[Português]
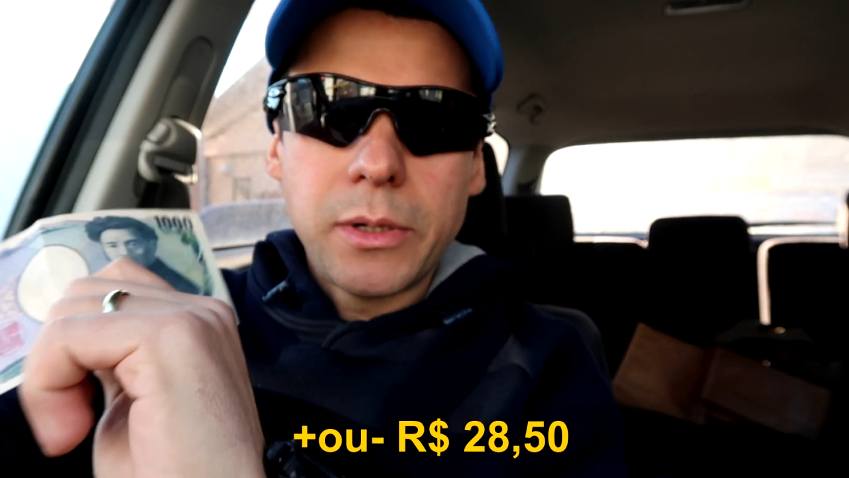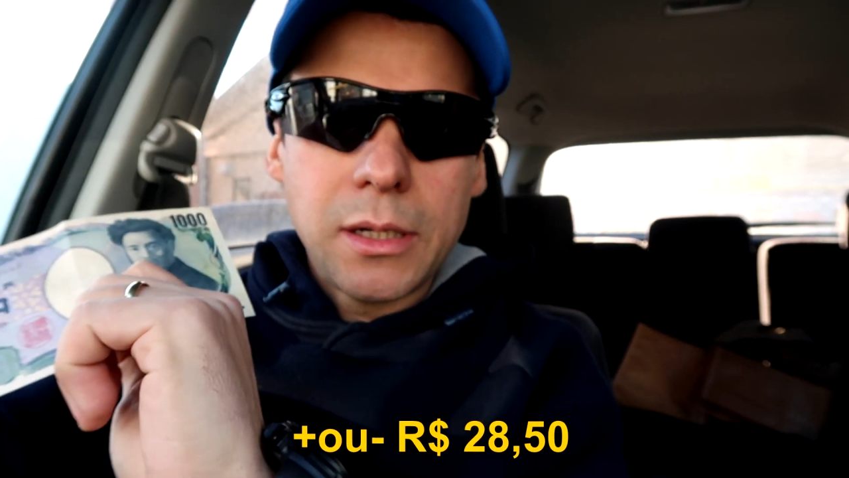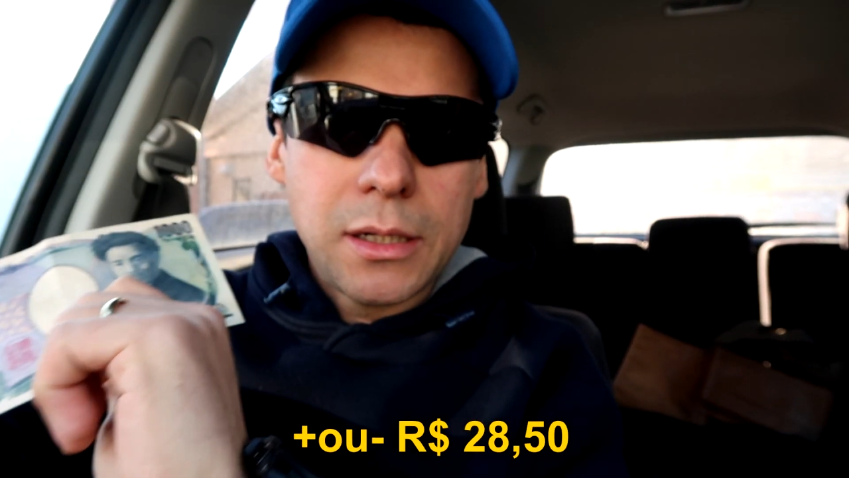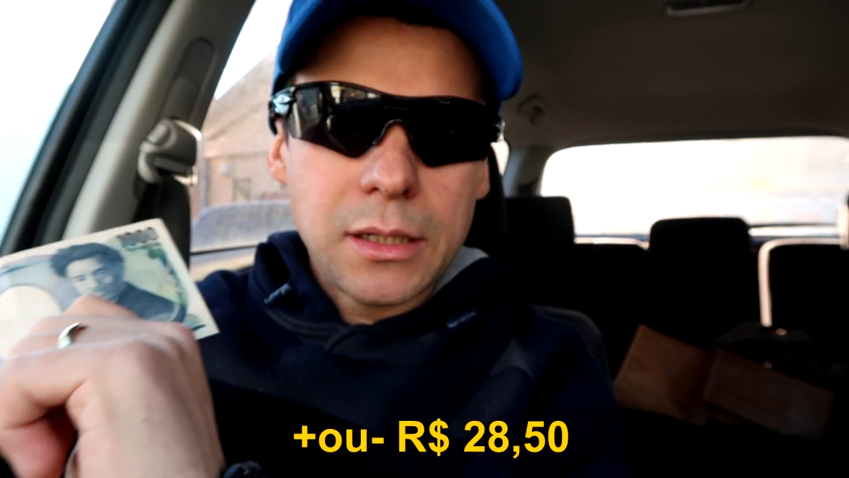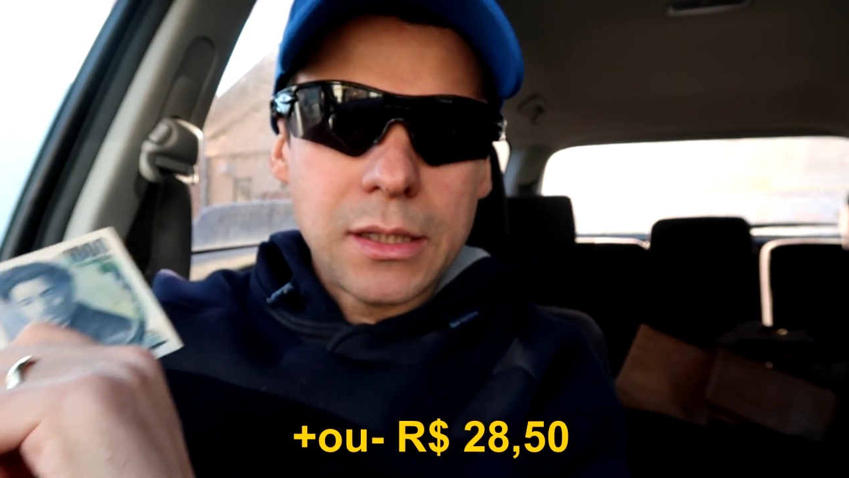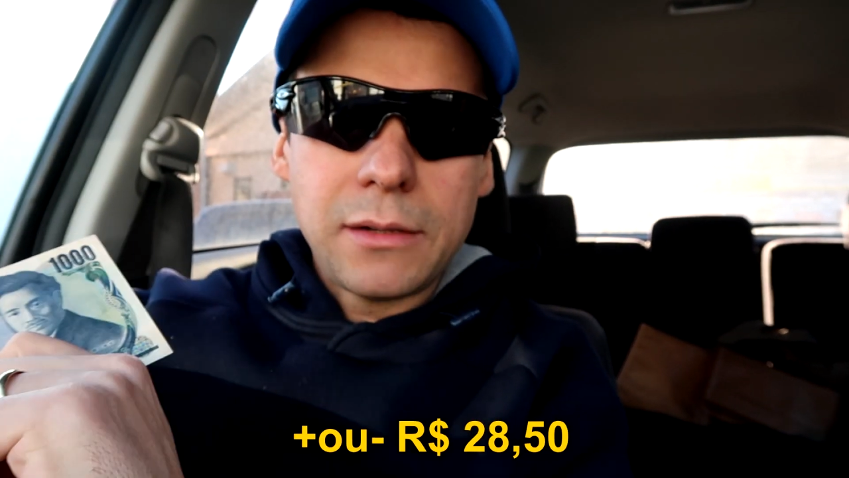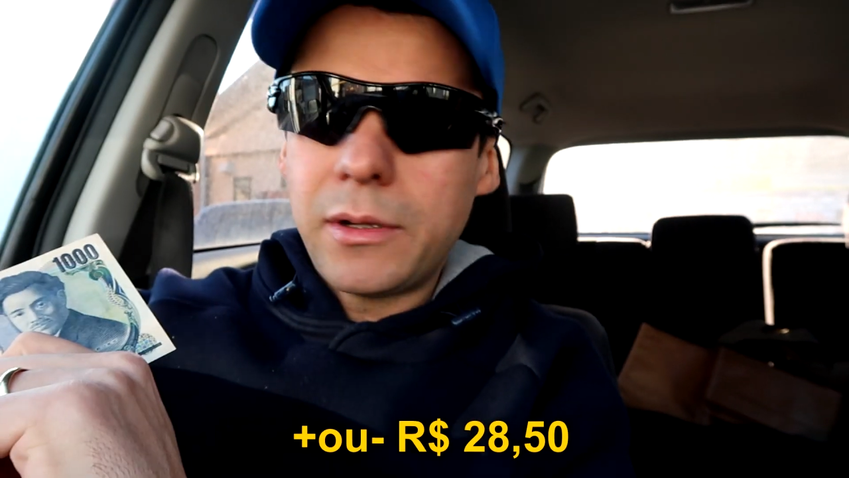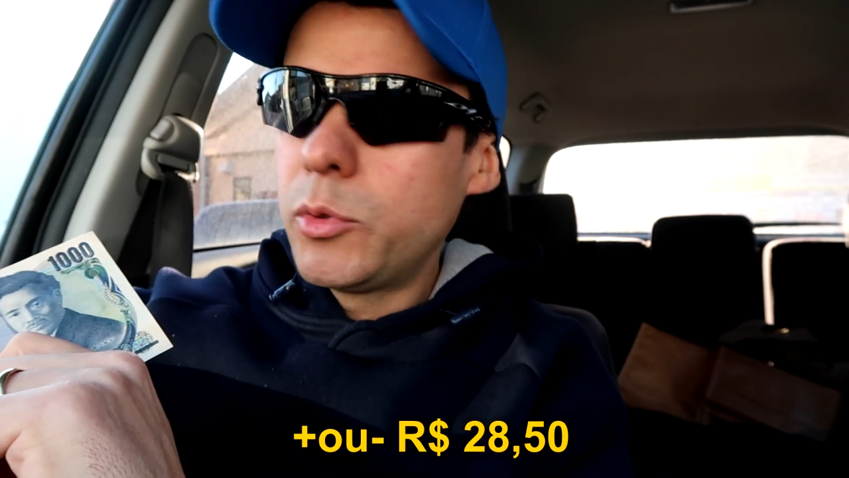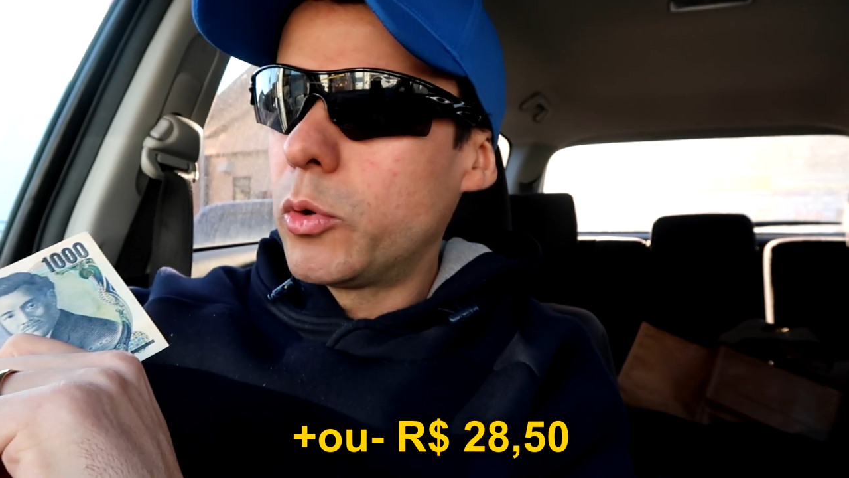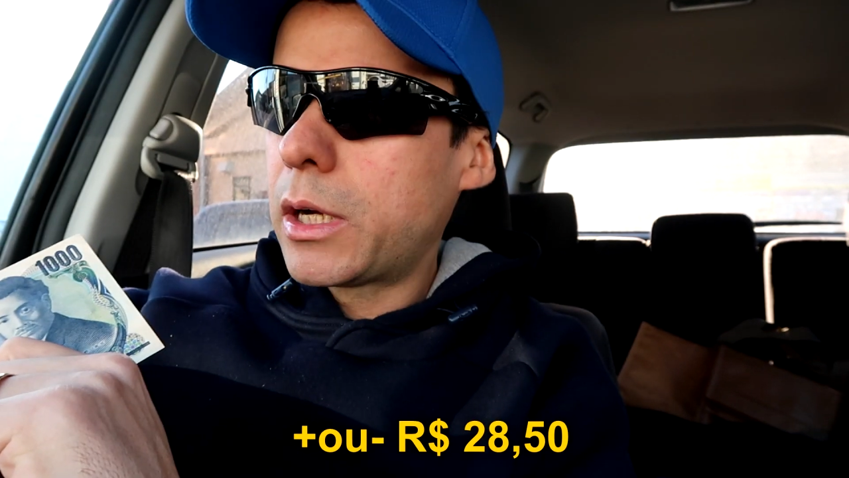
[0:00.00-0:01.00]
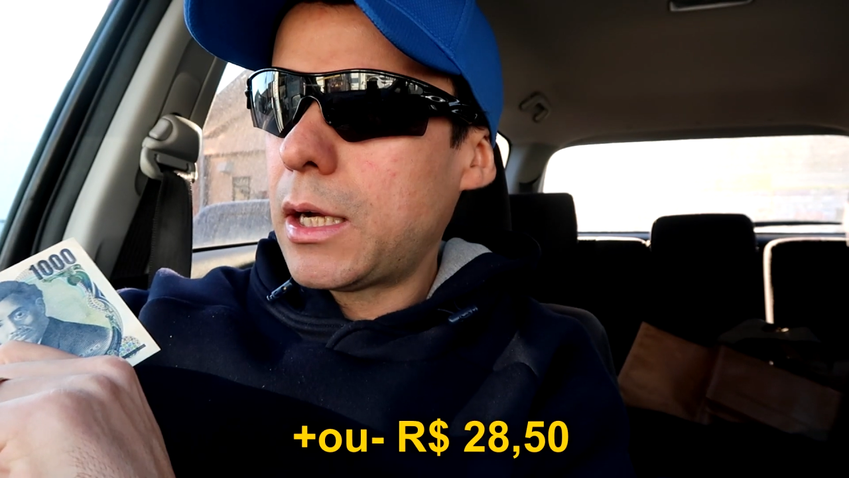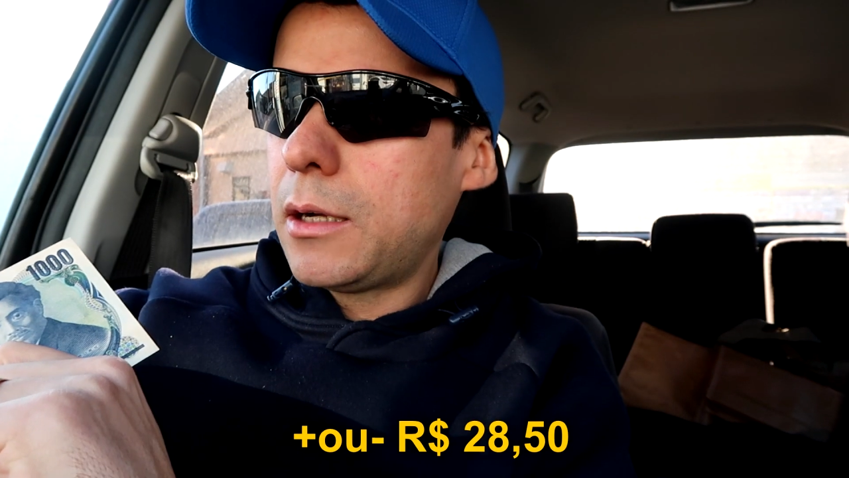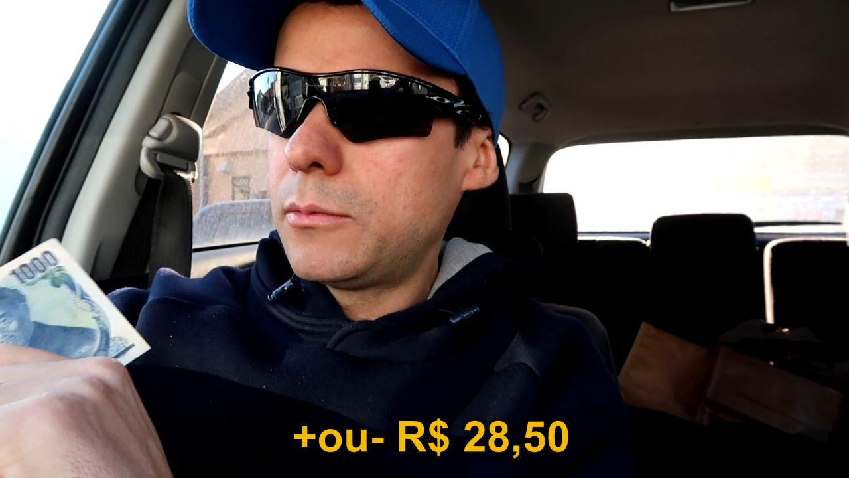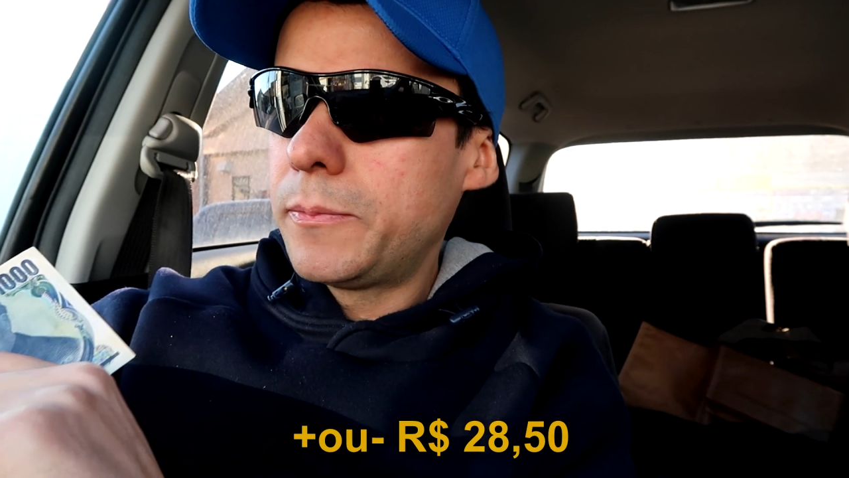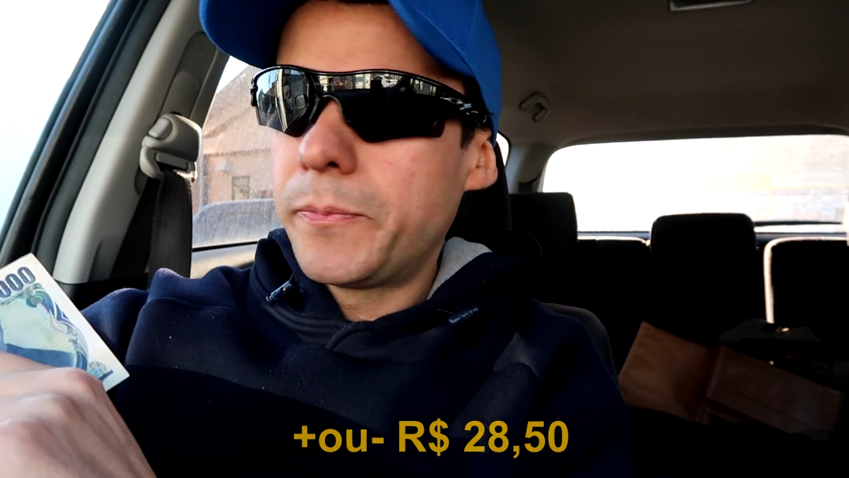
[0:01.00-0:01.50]
para lavar meu
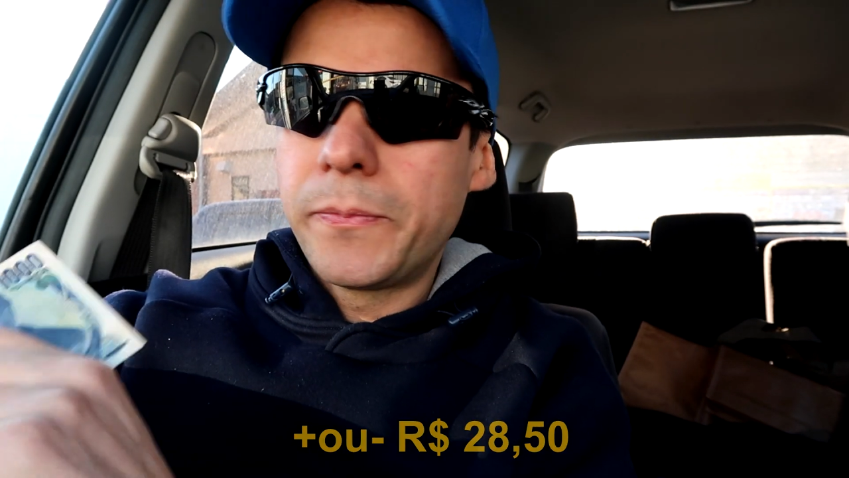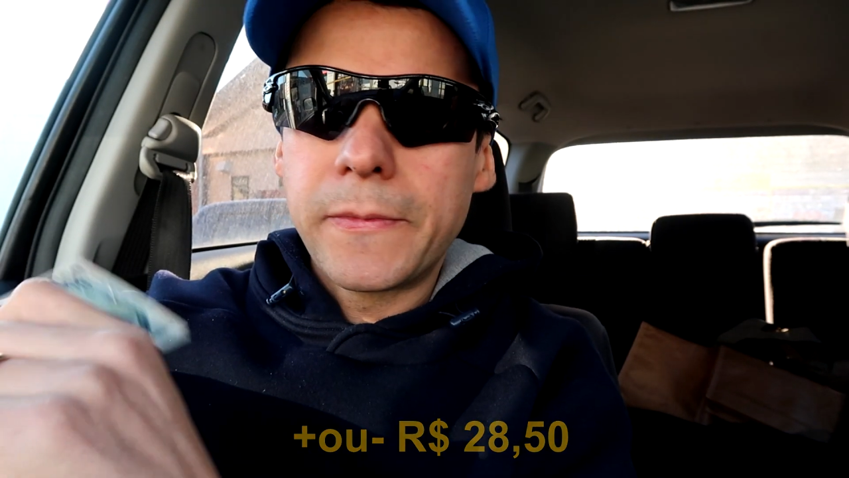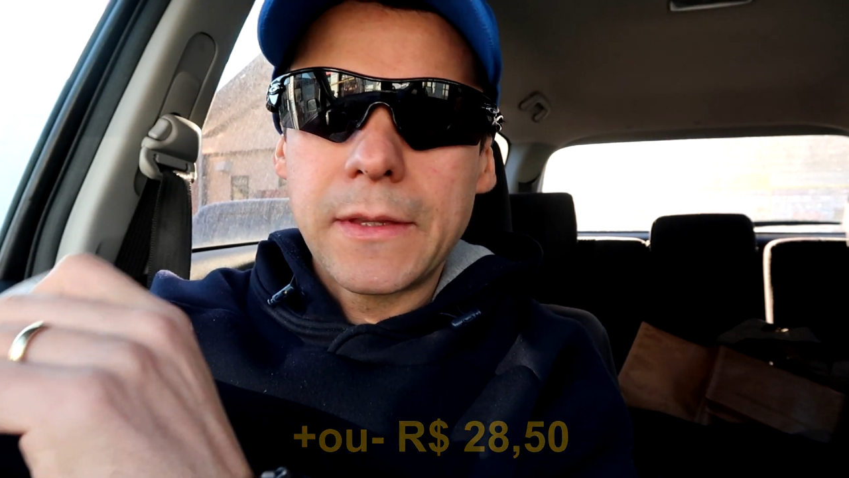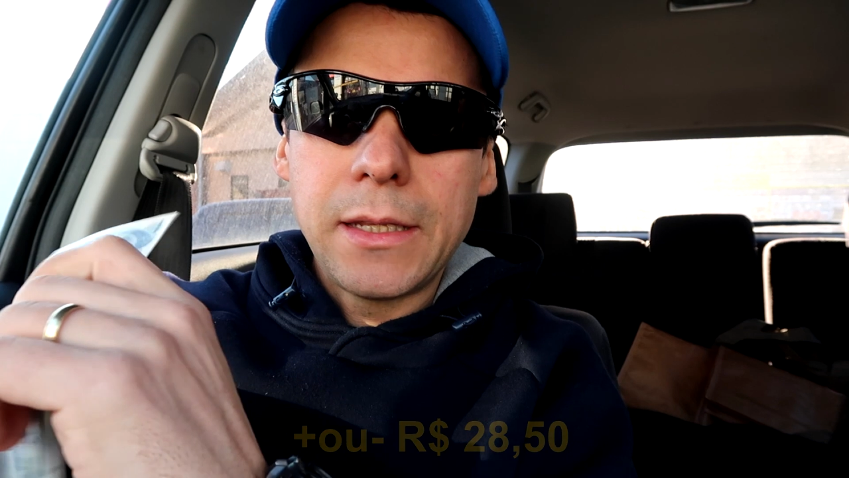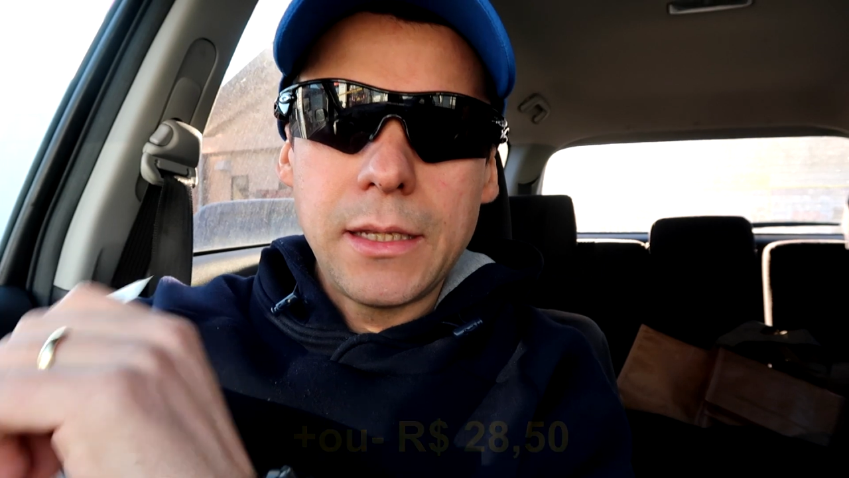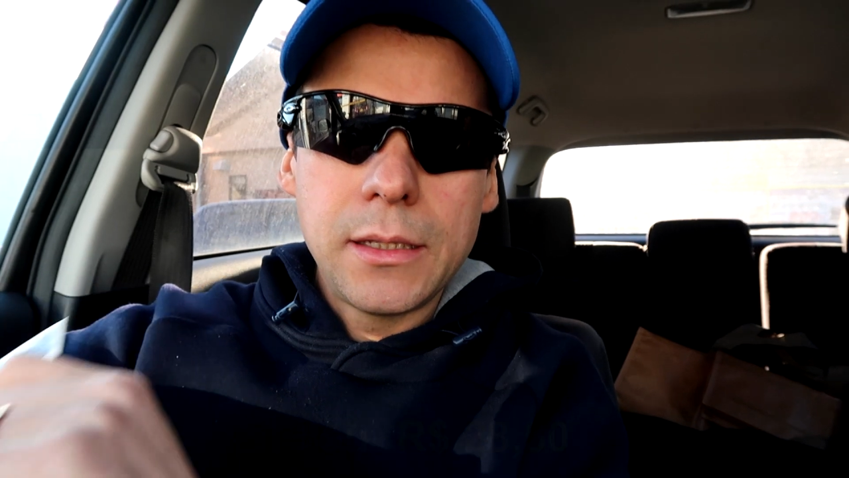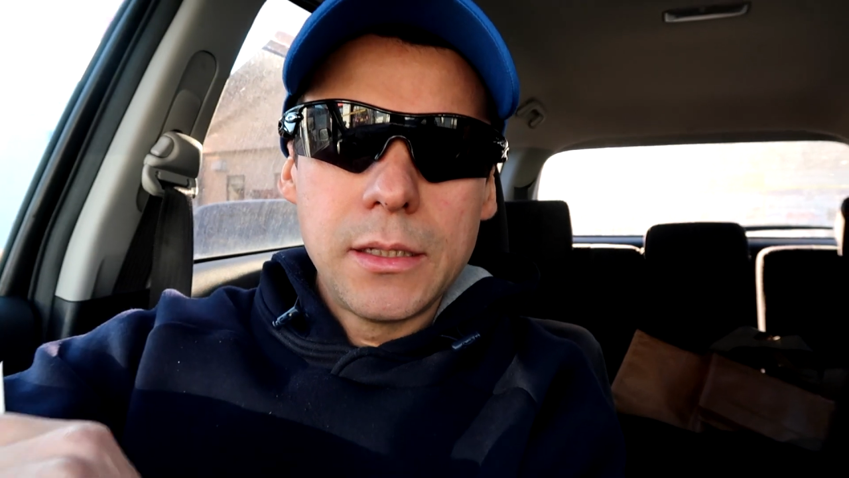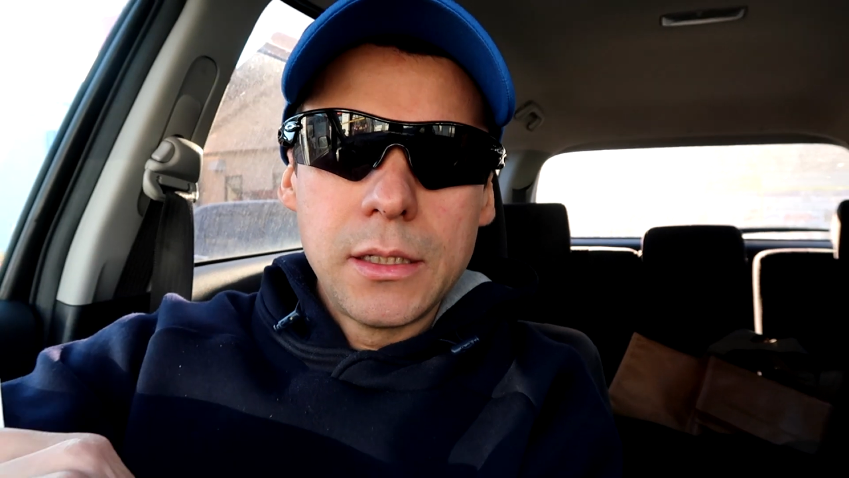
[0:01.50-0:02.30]
carro, né?